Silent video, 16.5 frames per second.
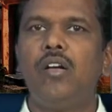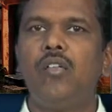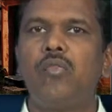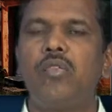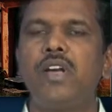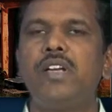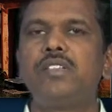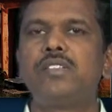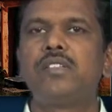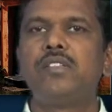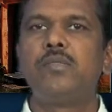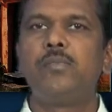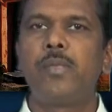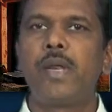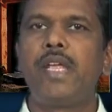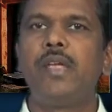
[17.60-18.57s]
ఫ్రెండ్స్
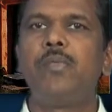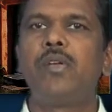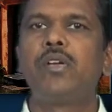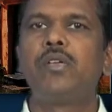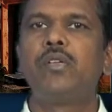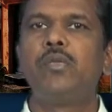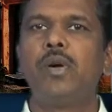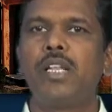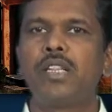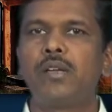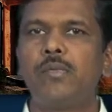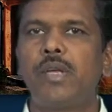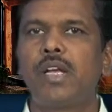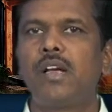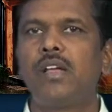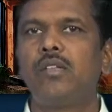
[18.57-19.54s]
ప్రేమికులు
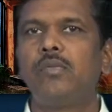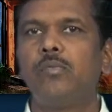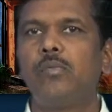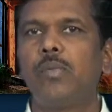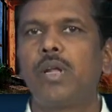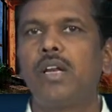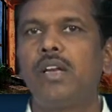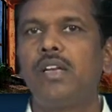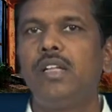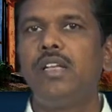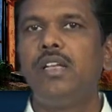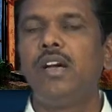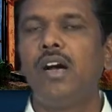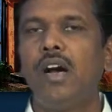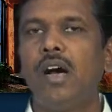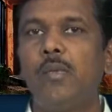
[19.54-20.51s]
మాత్రమే కాదు మనల్ని
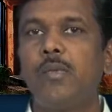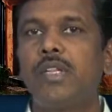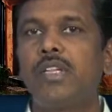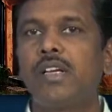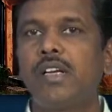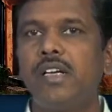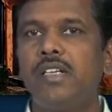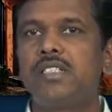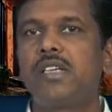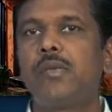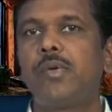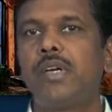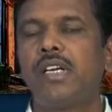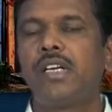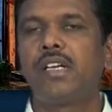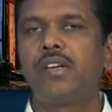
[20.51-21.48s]
అమితంగా
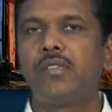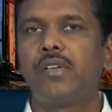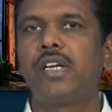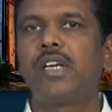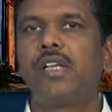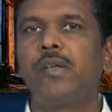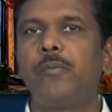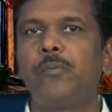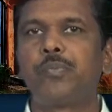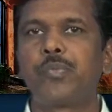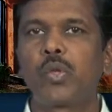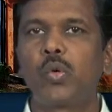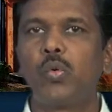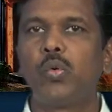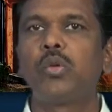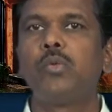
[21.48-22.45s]
ఇష్టపడేటటువంటి
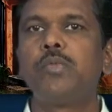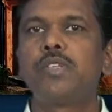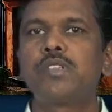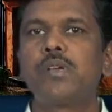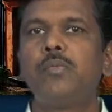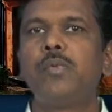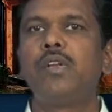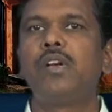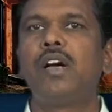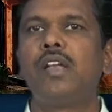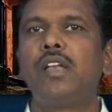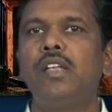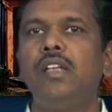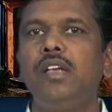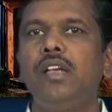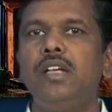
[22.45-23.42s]
కుటుంబ సభ్యులు
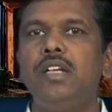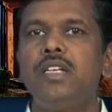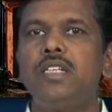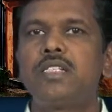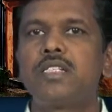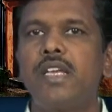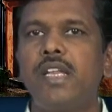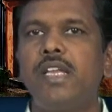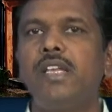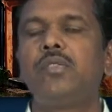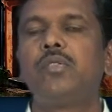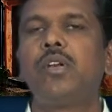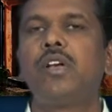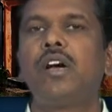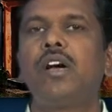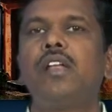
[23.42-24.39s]
కానీ
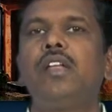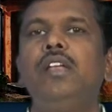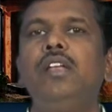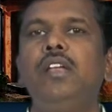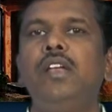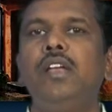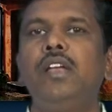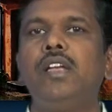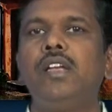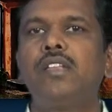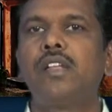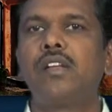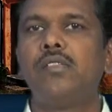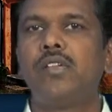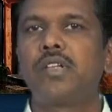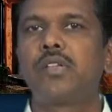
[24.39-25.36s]
స్నేహితులు కానీ
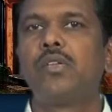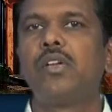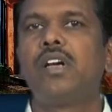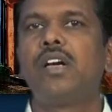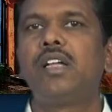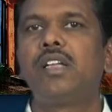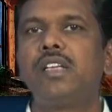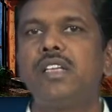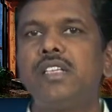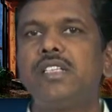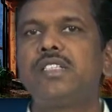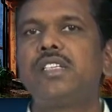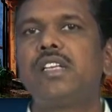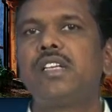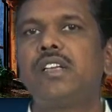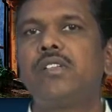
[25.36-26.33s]
ఇతర వ్యక్తులు కానీ
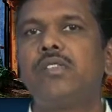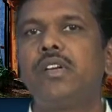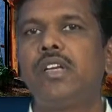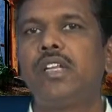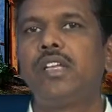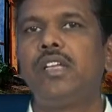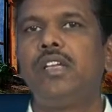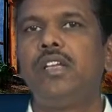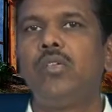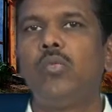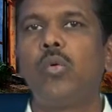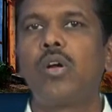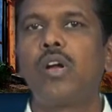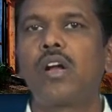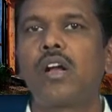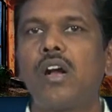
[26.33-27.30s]
ఇచ్చేటటువంటి
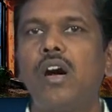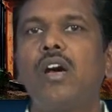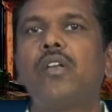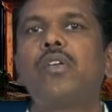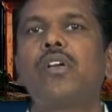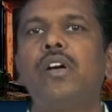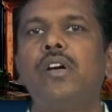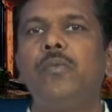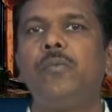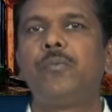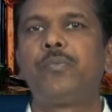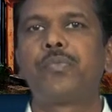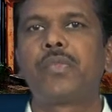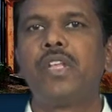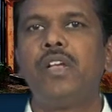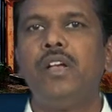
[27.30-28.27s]
ఒక కానుక
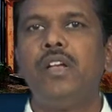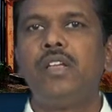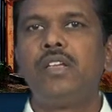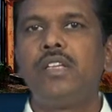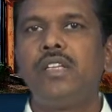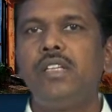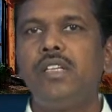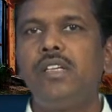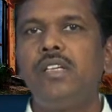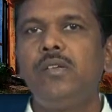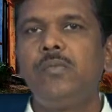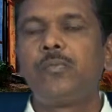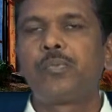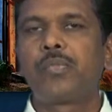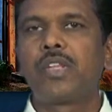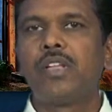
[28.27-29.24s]
ఇది
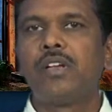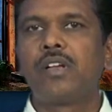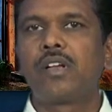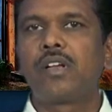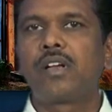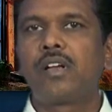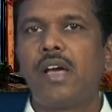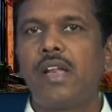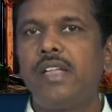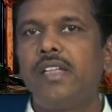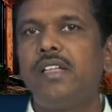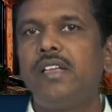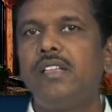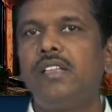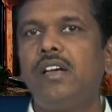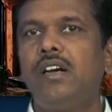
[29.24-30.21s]

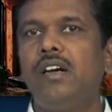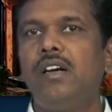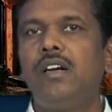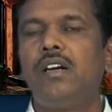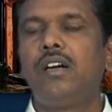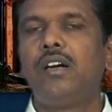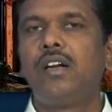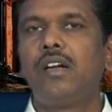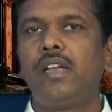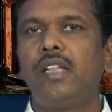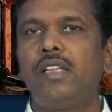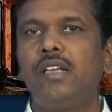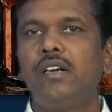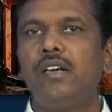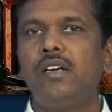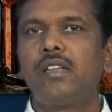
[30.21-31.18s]
ఖరీదైందా
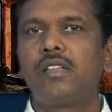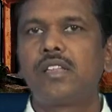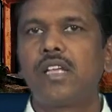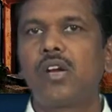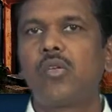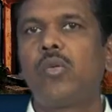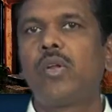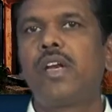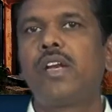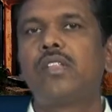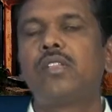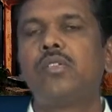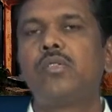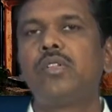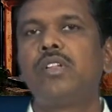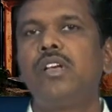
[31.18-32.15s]
లేదా తక్కువ
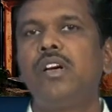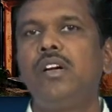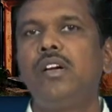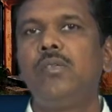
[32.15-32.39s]
రేటుతో ఉందా